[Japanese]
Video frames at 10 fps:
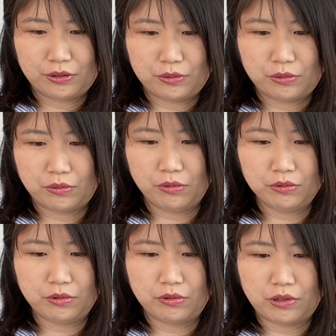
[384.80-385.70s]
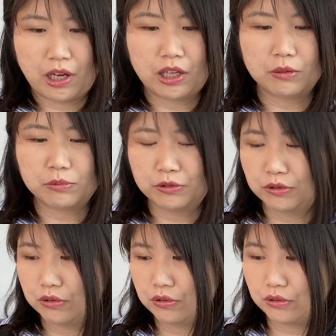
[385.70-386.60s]
そう今度の
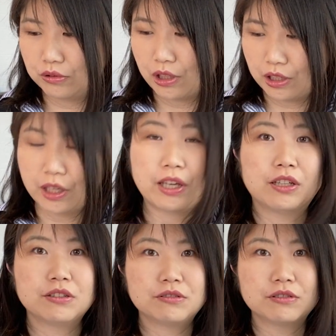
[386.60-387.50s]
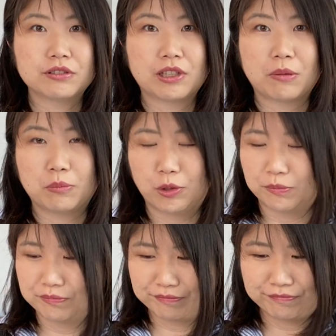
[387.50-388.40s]
ライブでね福クさんも
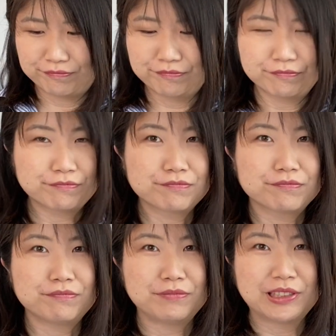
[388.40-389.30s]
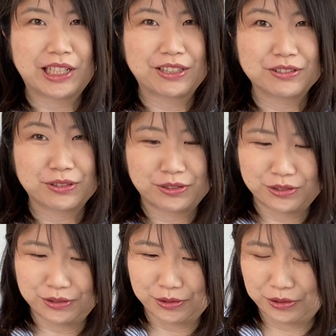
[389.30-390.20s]
見れると
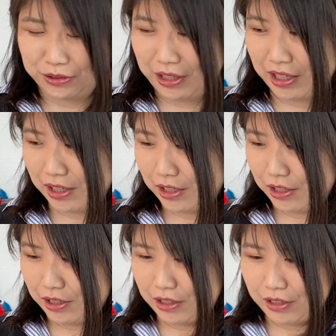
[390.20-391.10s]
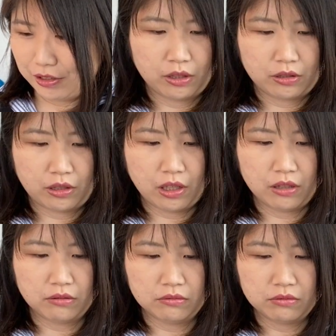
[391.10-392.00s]
いうことで
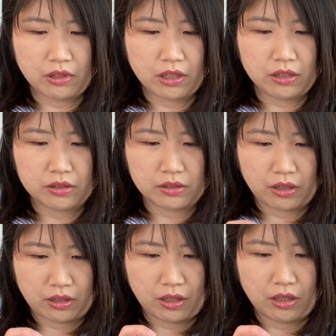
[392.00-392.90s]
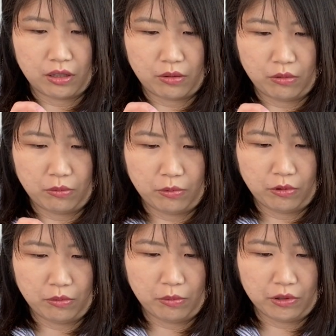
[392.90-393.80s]
年齢差がほぼ
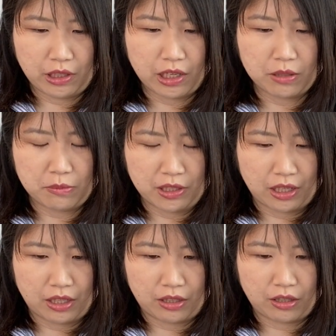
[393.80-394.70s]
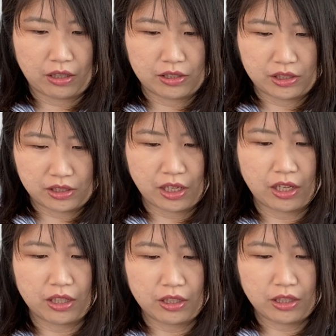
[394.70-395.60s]
ほぼないみたいな感じ
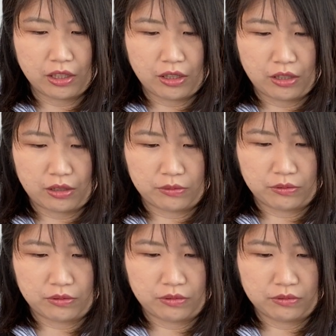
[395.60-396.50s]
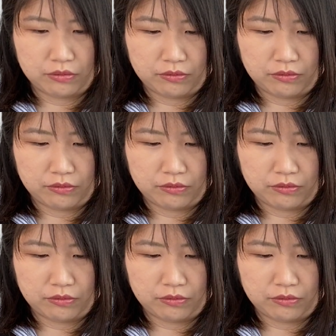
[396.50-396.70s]
であの